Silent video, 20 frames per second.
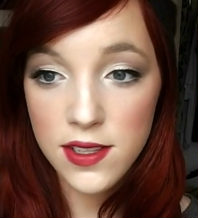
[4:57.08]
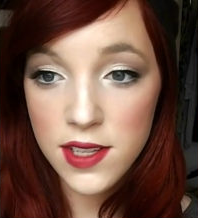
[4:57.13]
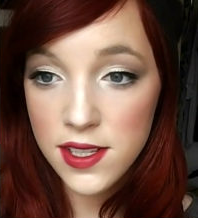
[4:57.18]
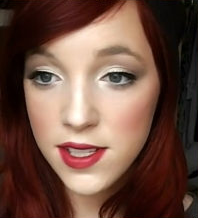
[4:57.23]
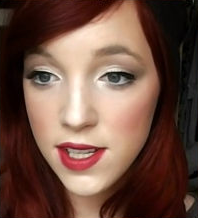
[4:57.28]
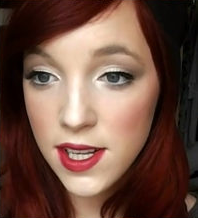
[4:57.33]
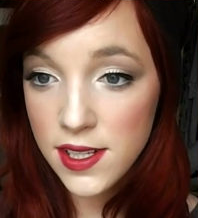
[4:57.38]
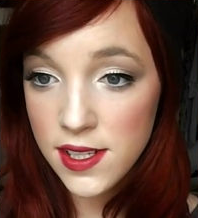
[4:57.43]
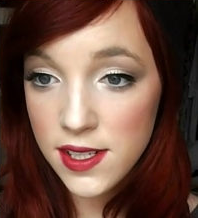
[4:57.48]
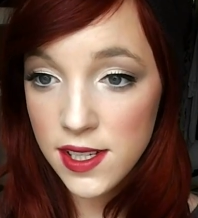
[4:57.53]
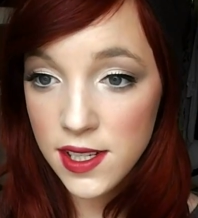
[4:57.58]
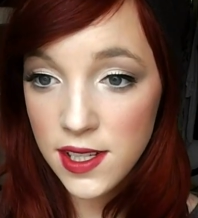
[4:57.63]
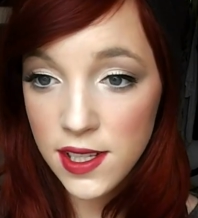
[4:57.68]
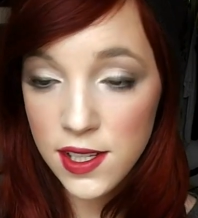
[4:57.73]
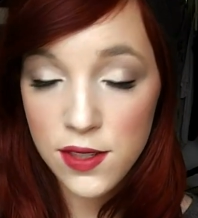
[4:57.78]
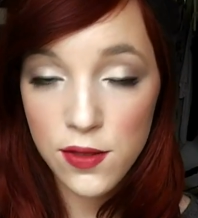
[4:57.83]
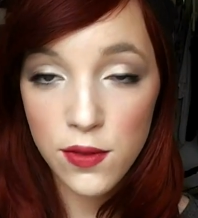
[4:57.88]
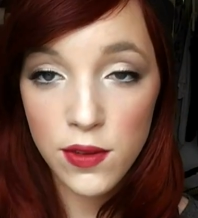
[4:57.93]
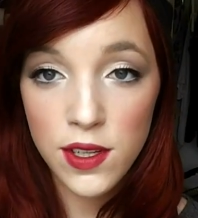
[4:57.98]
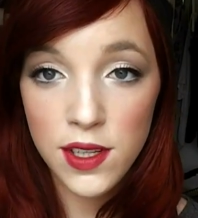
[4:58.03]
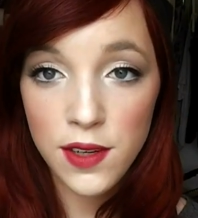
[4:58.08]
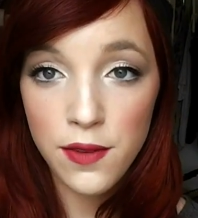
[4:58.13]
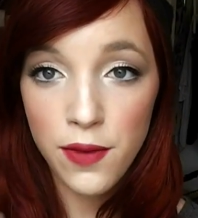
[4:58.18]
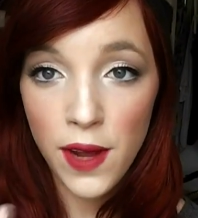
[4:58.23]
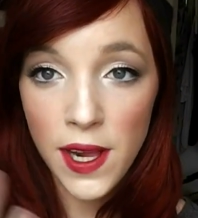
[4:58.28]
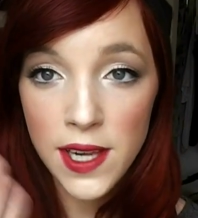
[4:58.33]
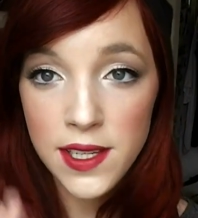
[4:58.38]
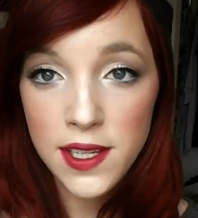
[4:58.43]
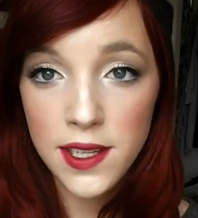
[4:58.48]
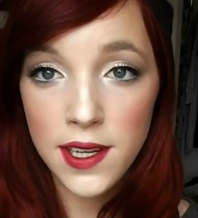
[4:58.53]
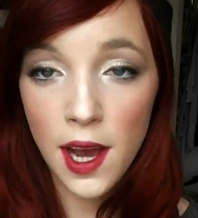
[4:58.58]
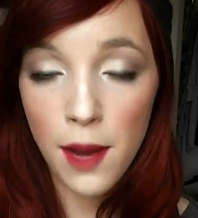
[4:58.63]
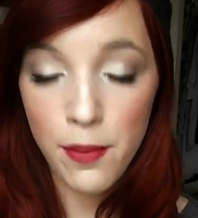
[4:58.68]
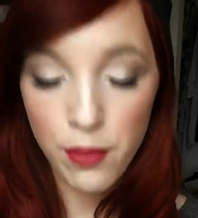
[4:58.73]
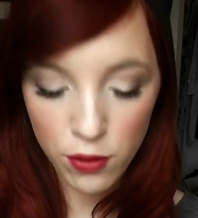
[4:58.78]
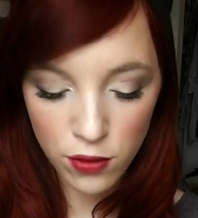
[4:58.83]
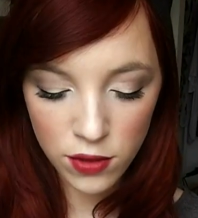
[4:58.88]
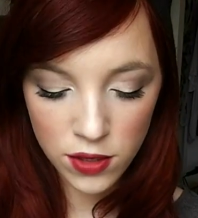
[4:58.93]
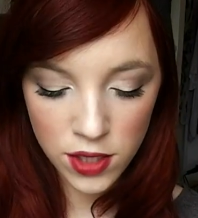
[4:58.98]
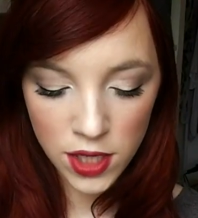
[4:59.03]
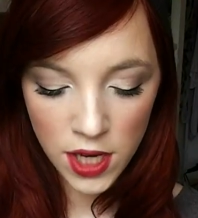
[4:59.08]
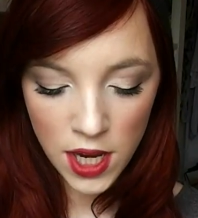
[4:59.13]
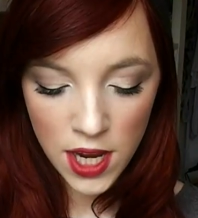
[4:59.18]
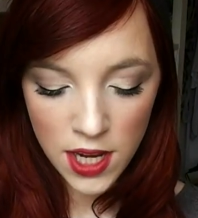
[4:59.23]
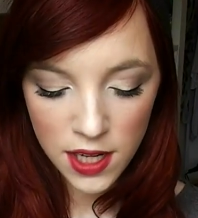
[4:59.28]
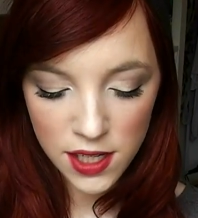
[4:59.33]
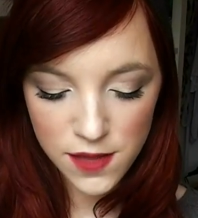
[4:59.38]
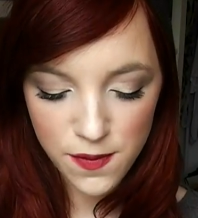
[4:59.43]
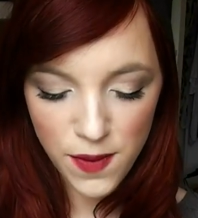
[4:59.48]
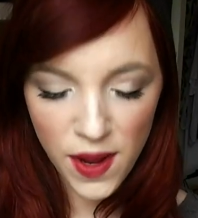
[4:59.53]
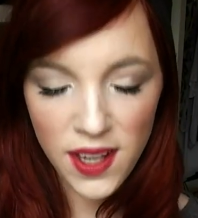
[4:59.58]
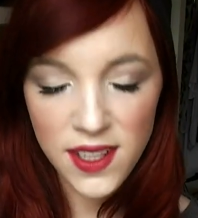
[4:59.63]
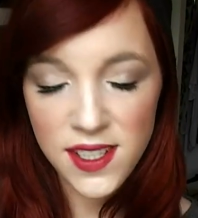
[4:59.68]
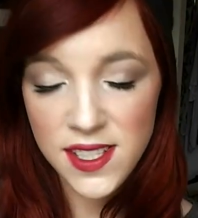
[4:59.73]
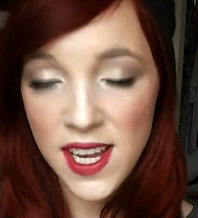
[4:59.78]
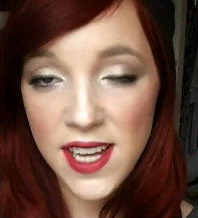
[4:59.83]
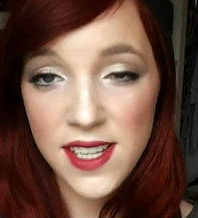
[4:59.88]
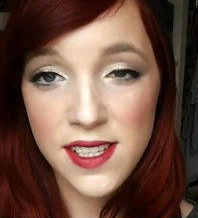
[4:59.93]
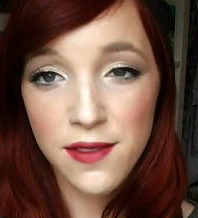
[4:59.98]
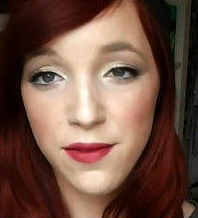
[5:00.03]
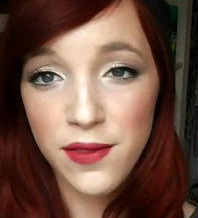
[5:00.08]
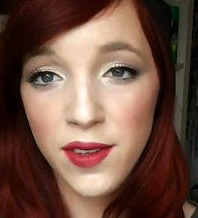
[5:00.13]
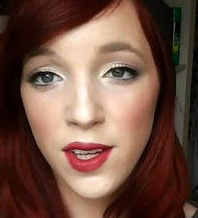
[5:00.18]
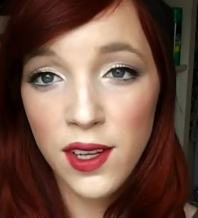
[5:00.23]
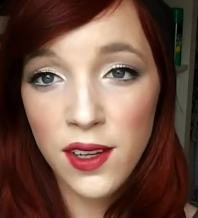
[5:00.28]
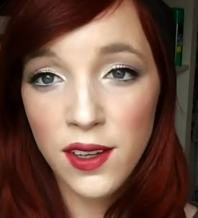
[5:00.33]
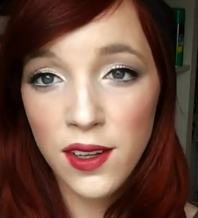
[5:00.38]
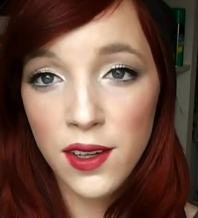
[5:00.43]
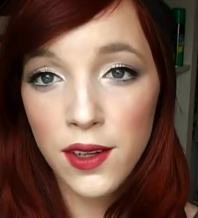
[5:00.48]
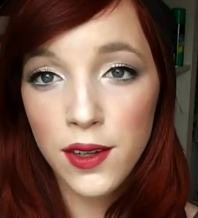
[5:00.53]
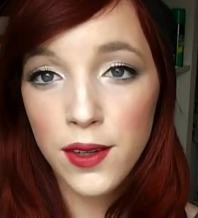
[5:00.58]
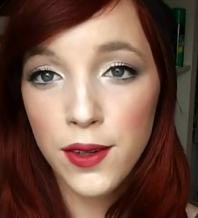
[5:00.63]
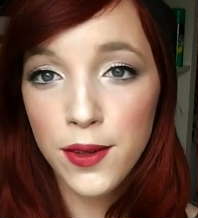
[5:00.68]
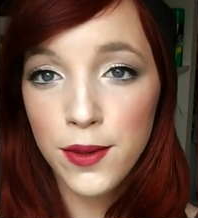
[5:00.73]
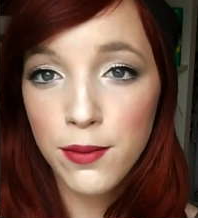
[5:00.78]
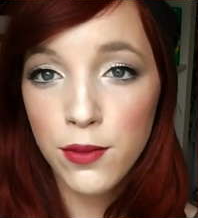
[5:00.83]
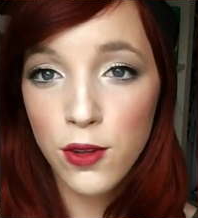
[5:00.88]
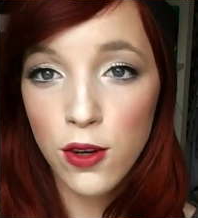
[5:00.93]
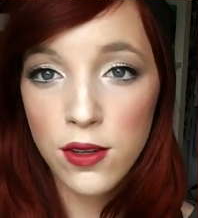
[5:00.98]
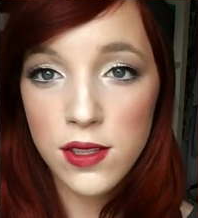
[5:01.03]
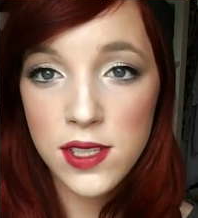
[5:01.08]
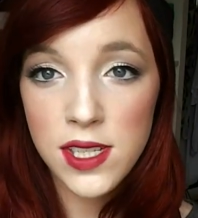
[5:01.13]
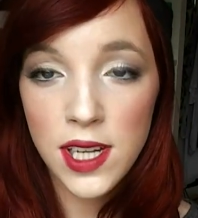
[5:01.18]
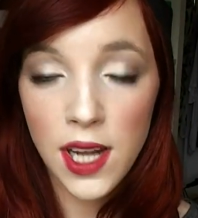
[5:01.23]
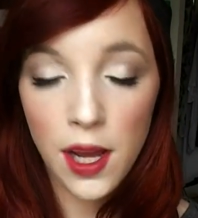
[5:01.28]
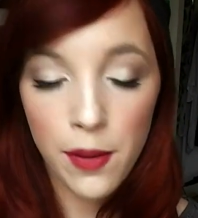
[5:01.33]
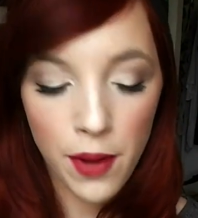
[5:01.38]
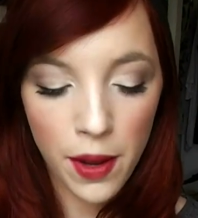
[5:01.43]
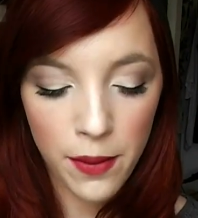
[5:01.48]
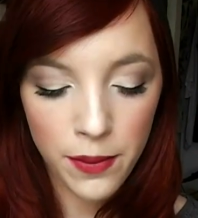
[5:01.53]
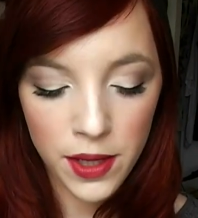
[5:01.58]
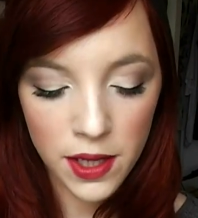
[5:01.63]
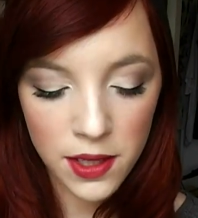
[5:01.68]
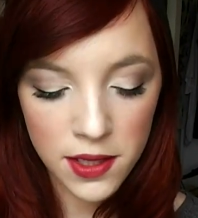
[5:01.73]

er setzt sich nicht so in die Fältchen ab und das machen sehr, sehr viele ähm, Concealer bei mir.